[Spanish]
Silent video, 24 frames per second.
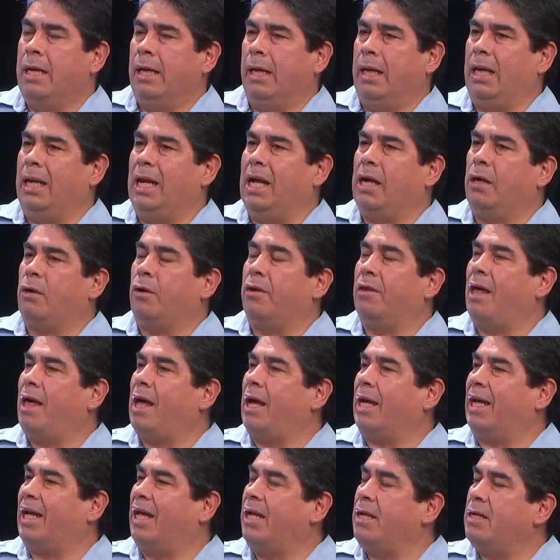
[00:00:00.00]
es la
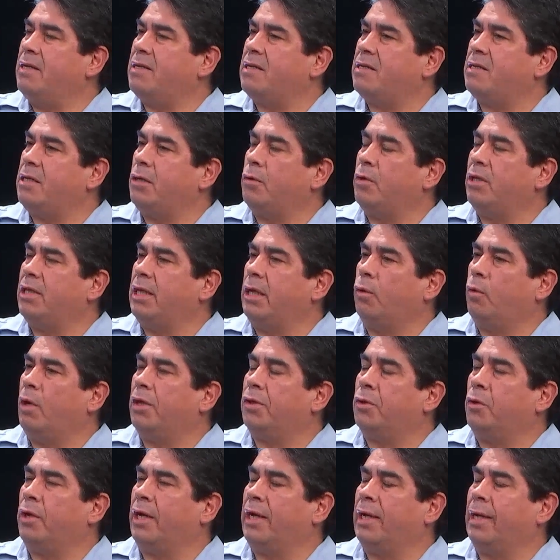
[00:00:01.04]
acordada
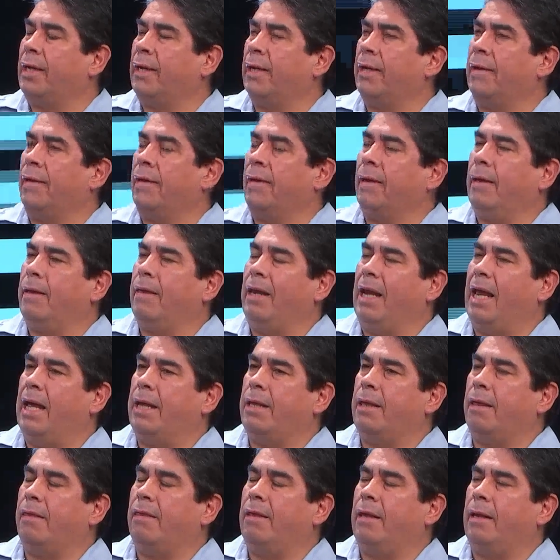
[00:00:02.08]
1554, que es
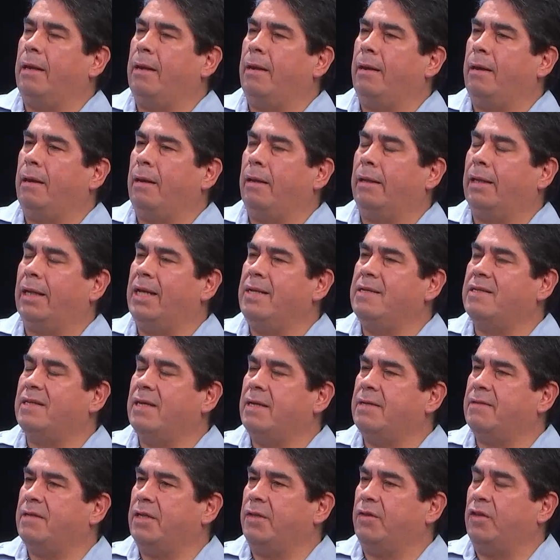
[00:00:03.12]
del, 15
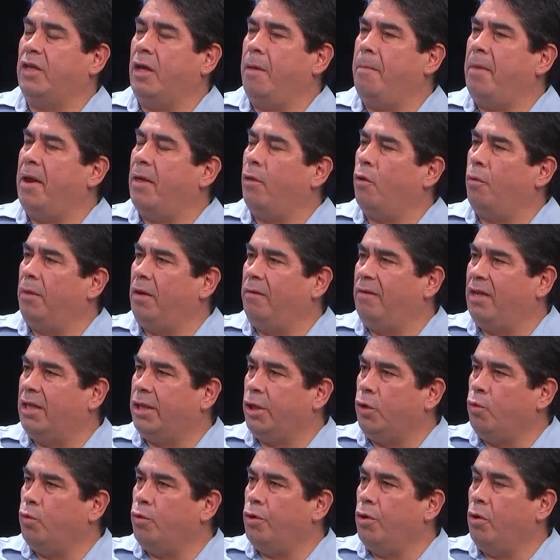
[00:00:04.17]
de septiembre de
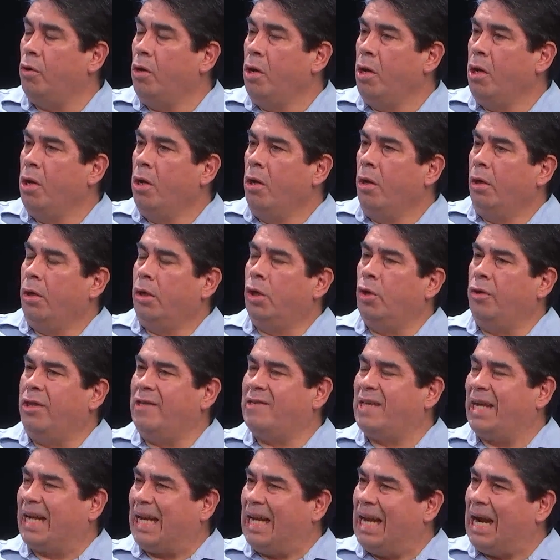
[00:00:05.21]
2021, nos
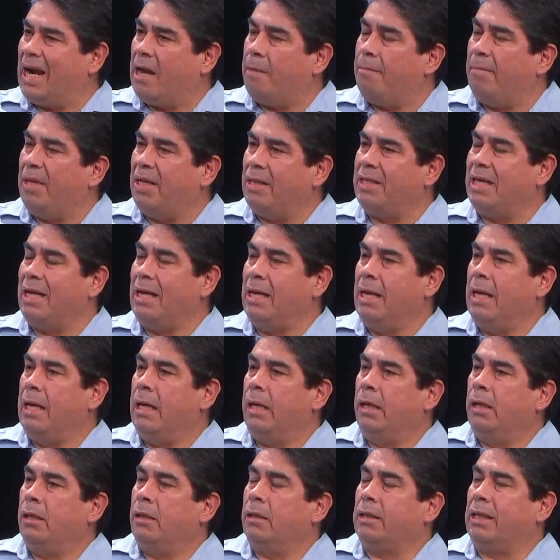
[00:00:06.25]
dice claramente
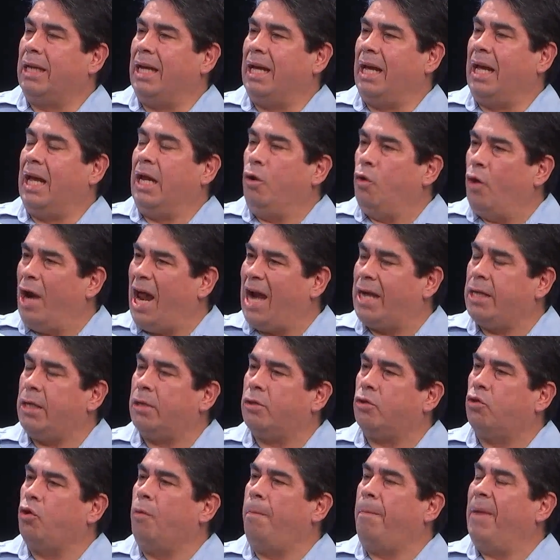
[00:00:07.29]
que el horario
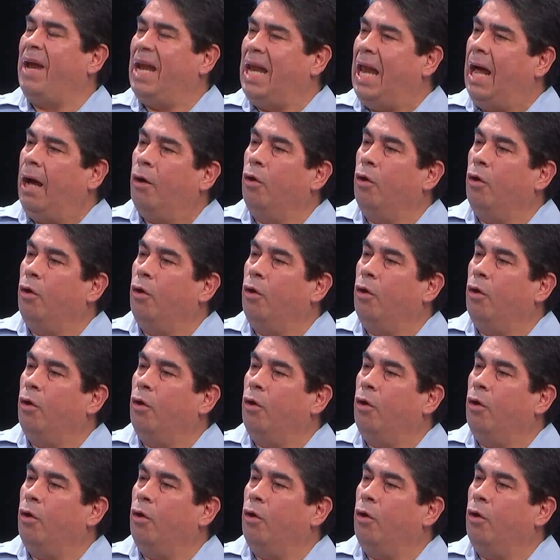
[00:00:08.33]
tope es las